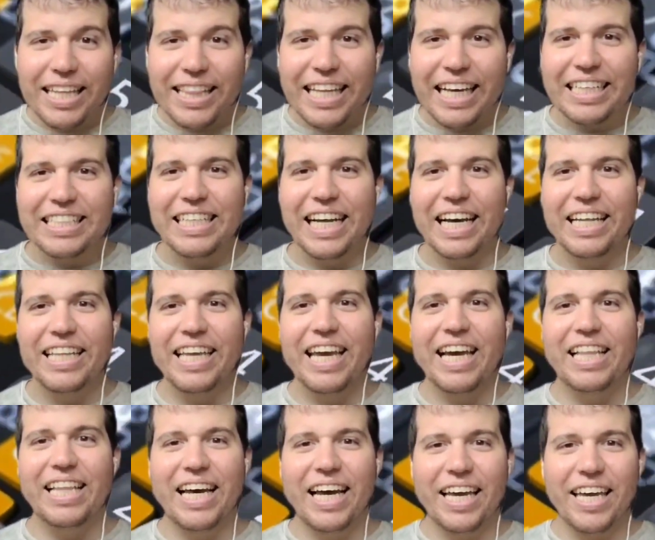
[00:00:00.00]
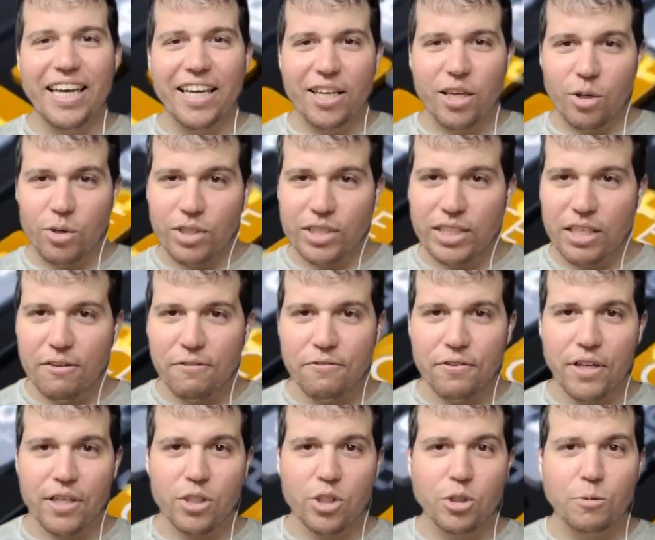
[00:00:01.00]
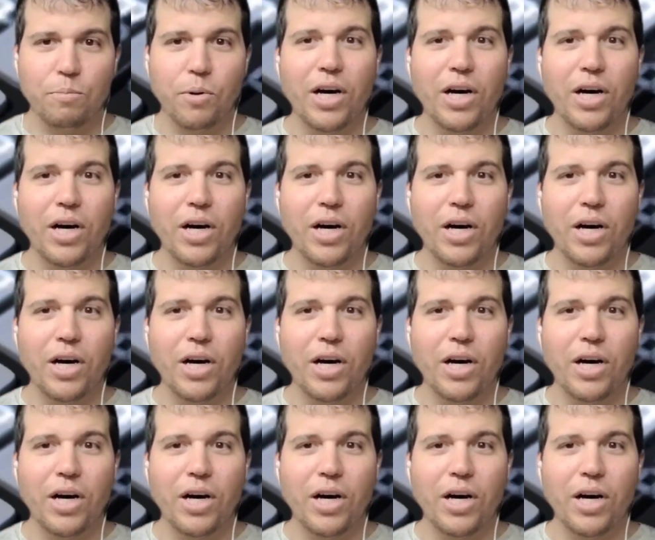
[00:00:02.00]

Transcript: na janela em que os efeitos